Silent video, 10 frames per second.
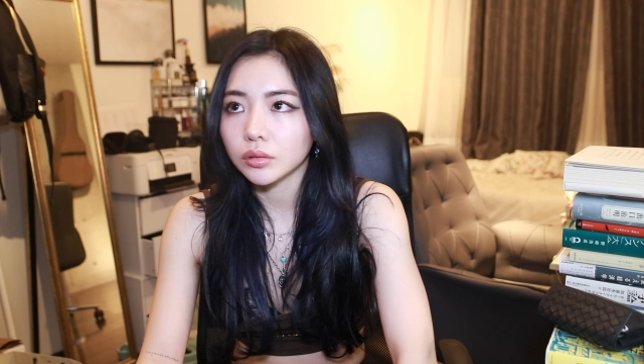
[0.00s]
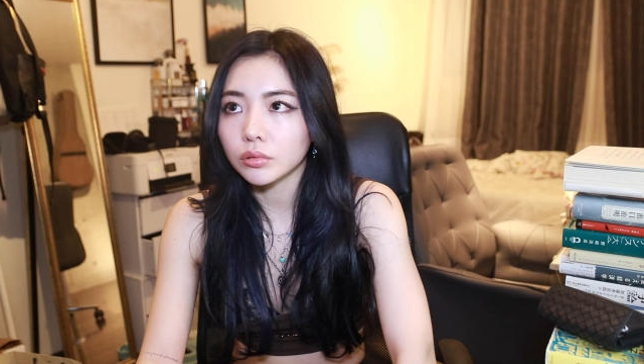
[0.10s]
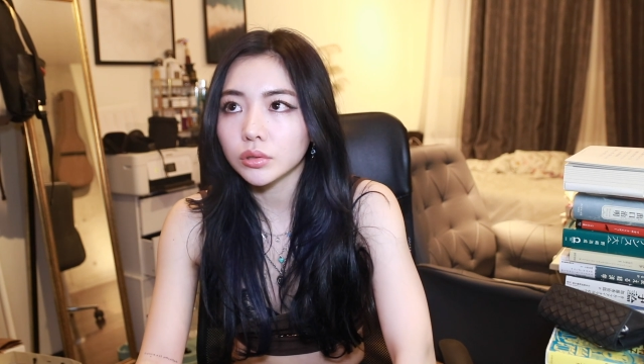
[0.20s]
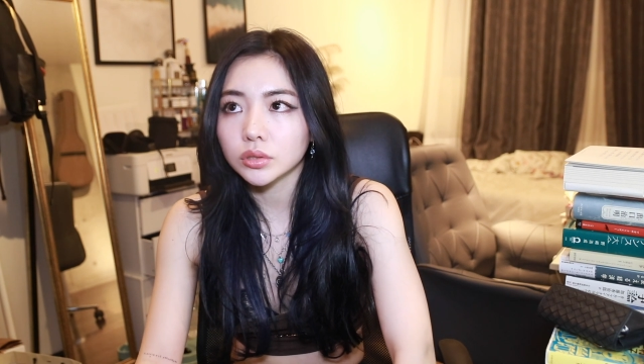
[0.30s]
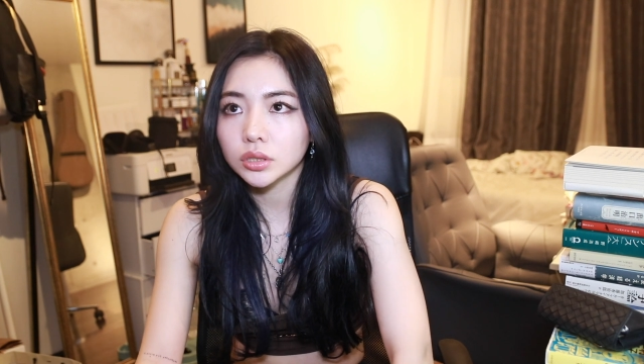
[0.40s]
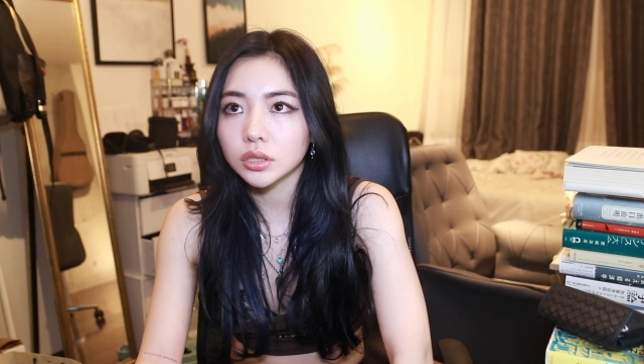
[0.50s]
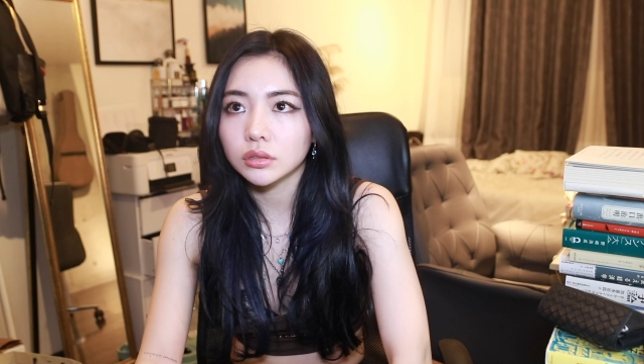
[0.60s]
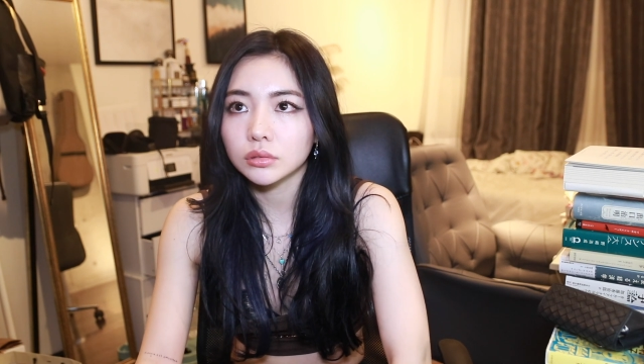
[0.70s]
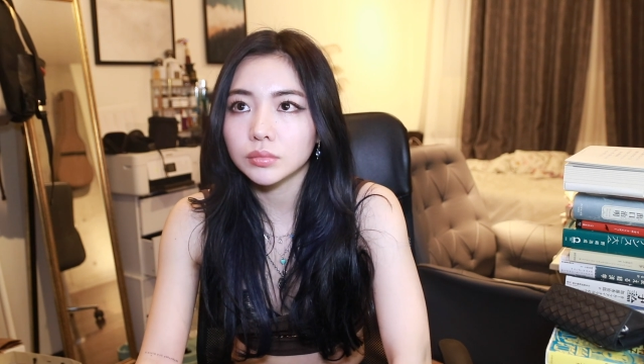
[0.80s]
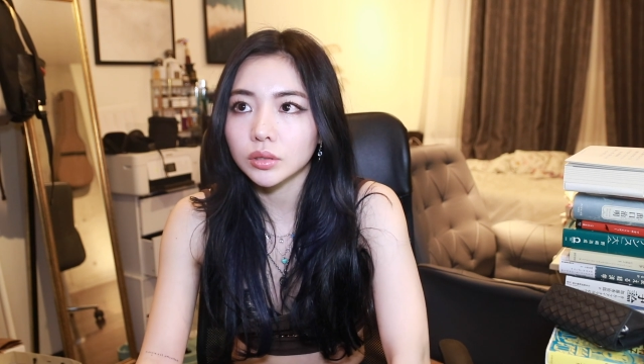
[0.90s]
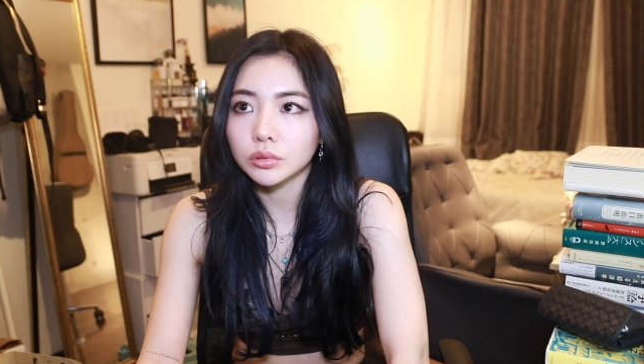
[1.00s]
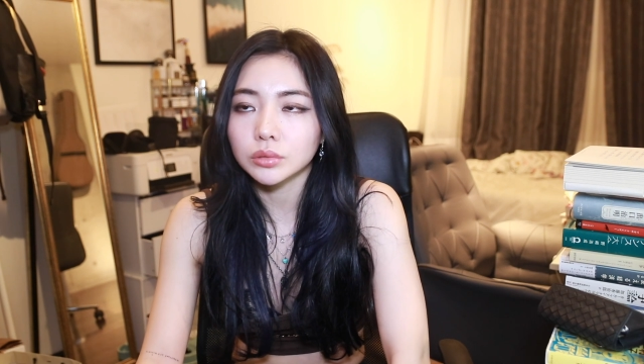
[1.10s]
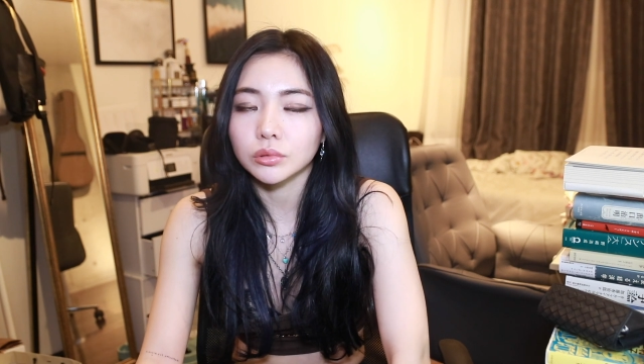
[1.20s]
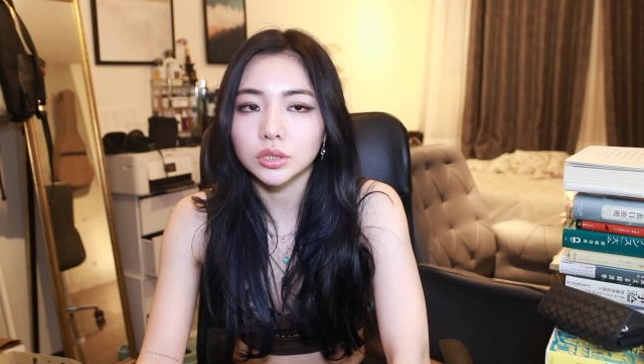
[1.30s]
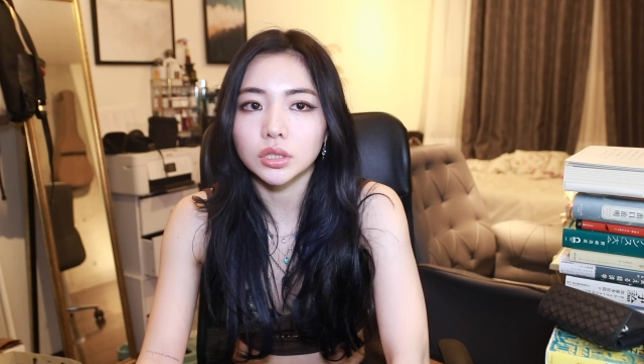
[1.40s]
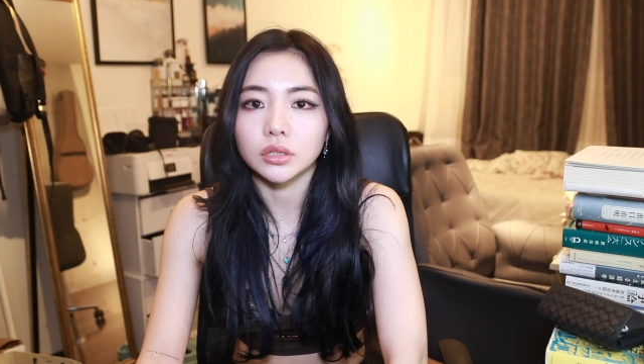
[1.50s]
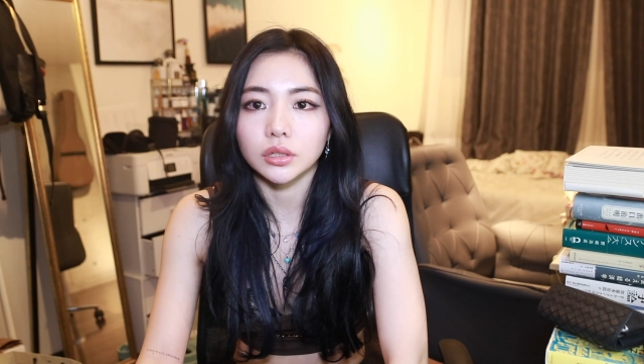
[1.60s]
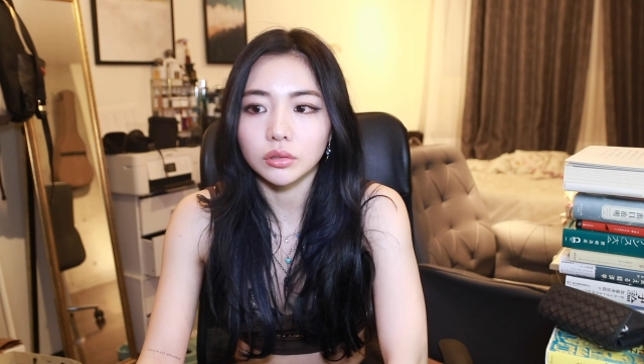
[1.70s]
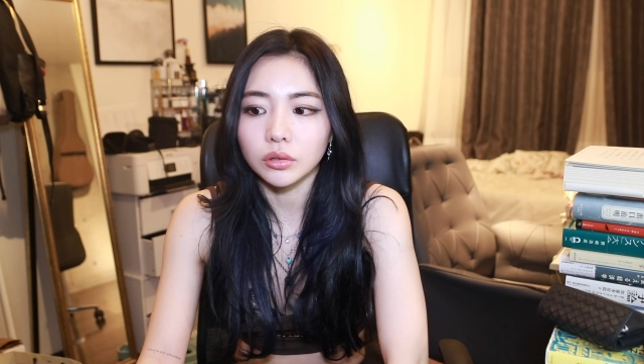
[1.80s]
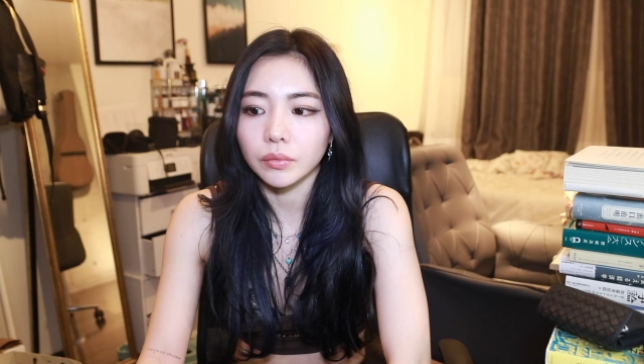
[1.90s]
公表してる、まあ、こっちもこっちなんだ
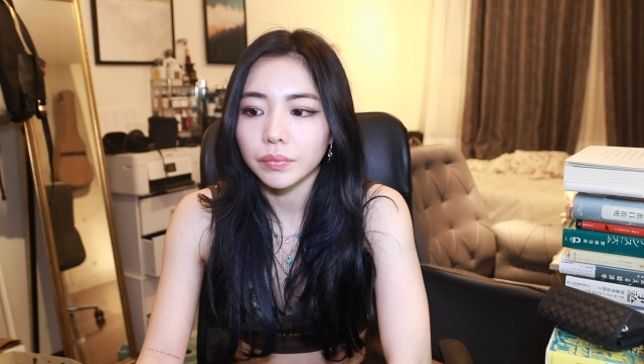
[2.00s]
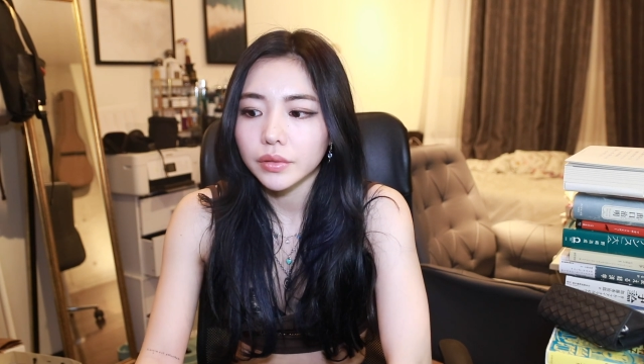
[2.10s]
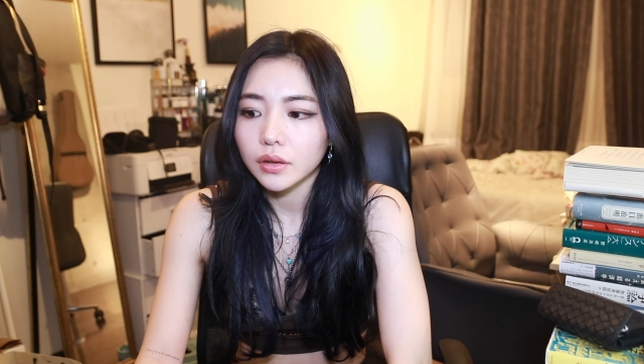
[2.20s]
けど